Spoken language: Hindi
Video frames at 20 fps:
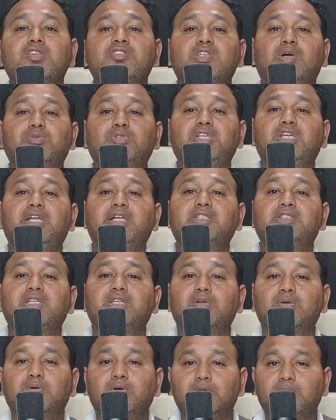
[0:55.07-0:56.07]
सऊदी गए
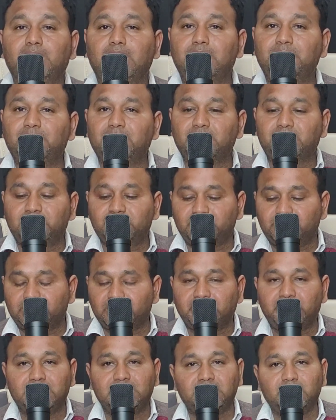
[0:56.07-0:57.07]
थे और वहाँ पर
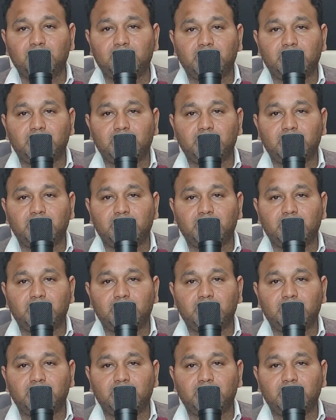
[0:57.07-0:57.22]
पता है कि